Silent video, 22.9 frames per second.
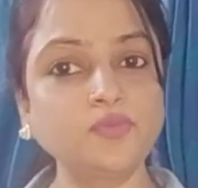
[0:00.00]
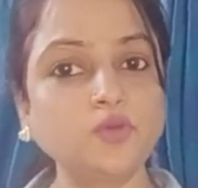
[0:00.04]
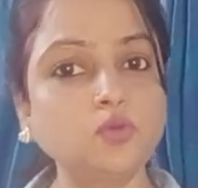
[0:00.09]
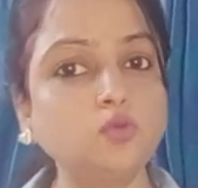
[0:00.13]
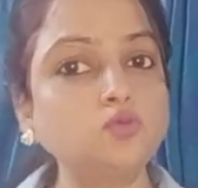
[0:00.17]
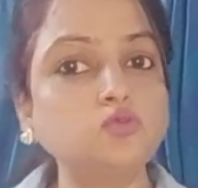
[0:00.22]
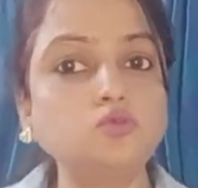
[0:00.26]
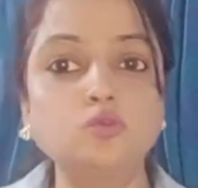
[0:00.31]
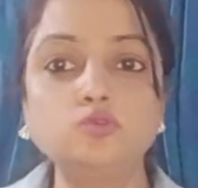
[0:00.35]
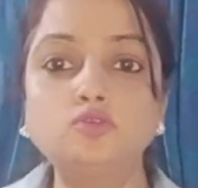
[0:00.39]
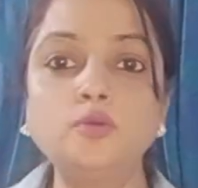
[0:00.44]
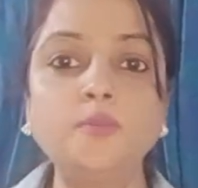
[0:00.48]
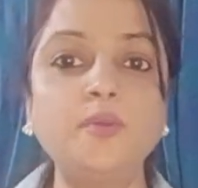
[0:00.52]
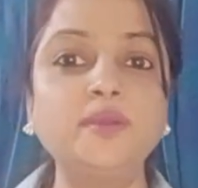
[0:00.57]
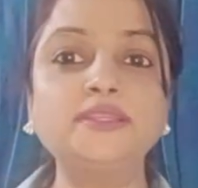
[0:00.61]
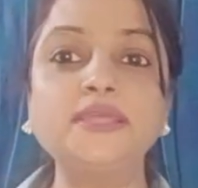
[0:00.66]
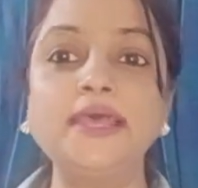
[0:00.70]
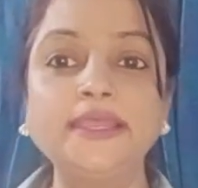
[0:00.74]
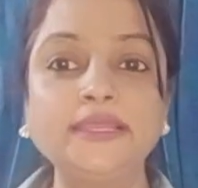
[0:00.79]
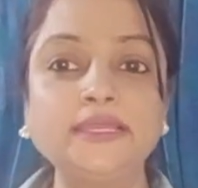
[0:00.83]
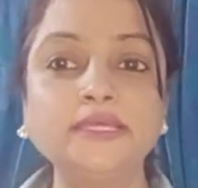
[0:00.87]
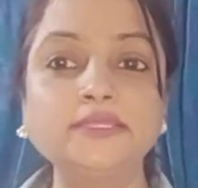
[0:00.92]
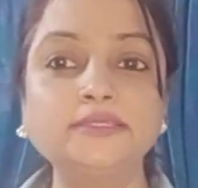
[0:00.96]
उसको तो पता
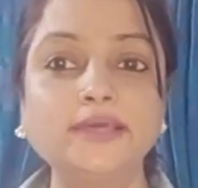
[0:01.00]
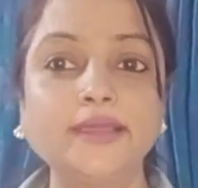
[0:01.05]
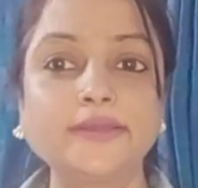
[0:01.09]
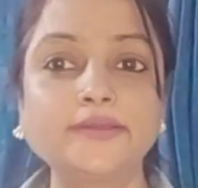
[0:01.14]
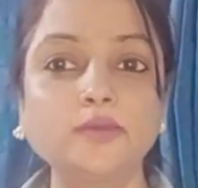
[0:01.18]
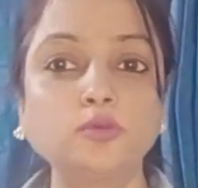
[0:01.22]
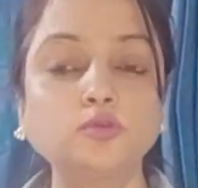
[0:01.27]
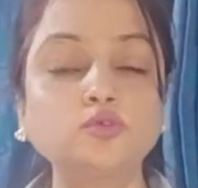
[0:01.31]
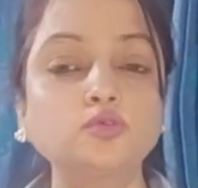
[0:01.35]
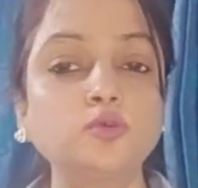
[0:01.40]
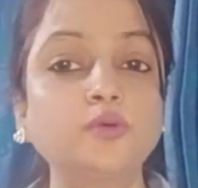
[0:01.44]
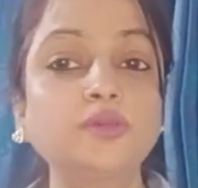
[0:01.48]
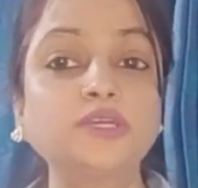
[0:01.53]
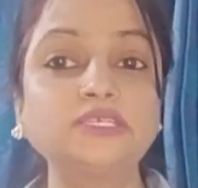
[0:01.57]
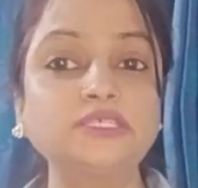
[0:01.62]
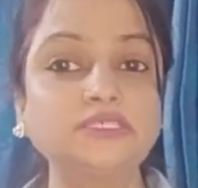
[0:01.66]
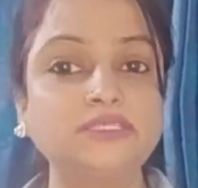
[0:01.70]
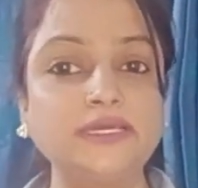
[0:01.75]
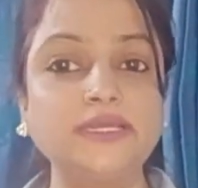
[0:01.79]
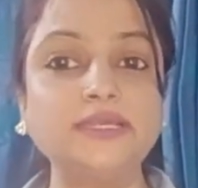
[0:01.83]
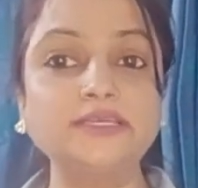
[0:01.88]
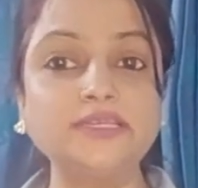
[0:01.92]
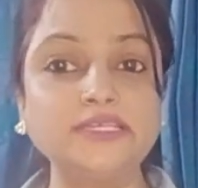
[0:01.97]
ही नहीं था कि उसको किस
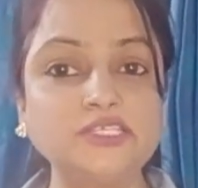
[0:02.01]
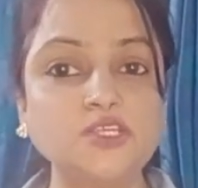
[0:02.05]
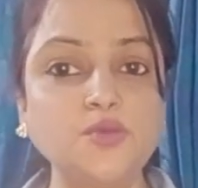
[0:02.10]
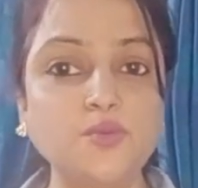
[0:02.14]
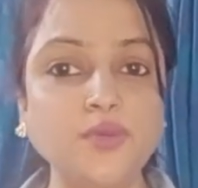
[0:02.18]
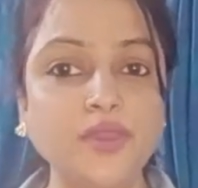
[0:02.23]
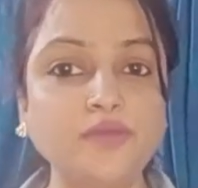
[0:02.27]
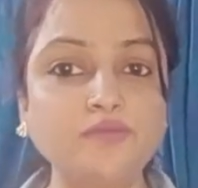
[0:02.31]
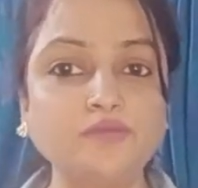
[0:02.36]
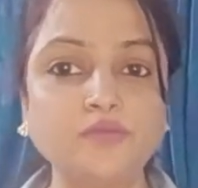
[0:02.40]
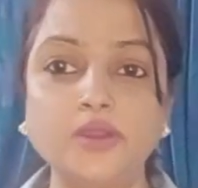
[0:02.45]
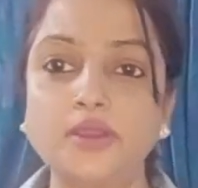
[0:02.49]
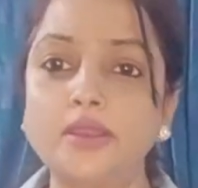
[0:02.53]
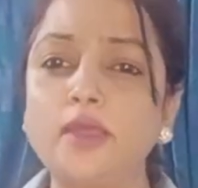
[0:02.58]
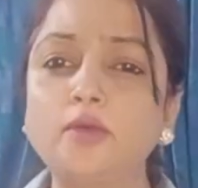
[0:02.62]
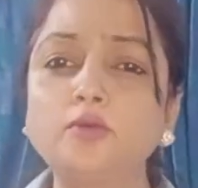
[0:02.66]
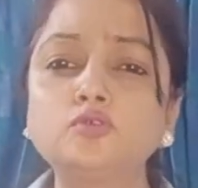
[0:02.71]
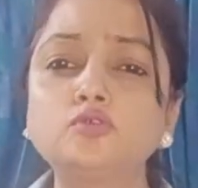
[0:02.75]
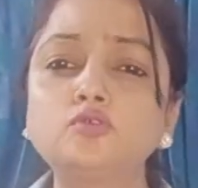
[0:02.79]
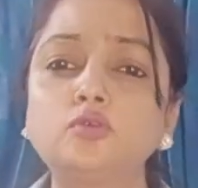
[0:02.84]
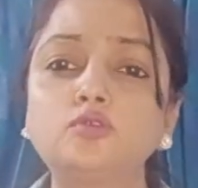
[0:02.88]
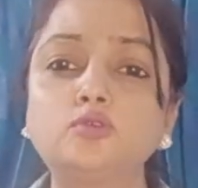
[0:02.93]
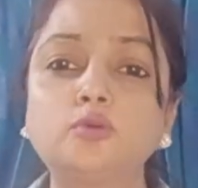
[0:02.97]
तरीके से बिहेव करना है
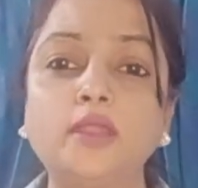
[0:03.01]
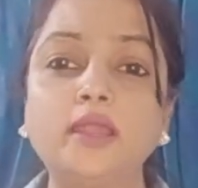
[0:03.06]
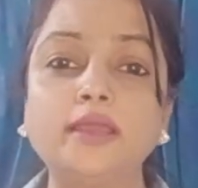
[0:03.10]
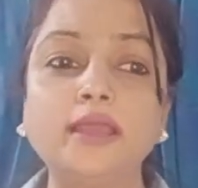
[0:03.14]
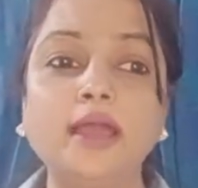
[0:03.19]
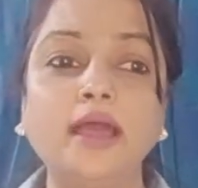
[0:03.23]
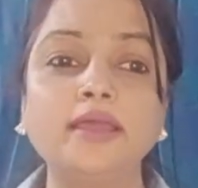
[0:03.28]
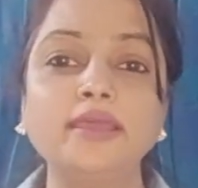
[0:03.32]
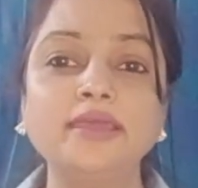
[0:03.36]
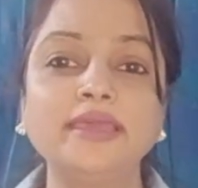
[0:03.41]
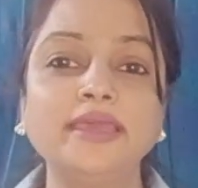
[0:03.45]
उसको तो लगा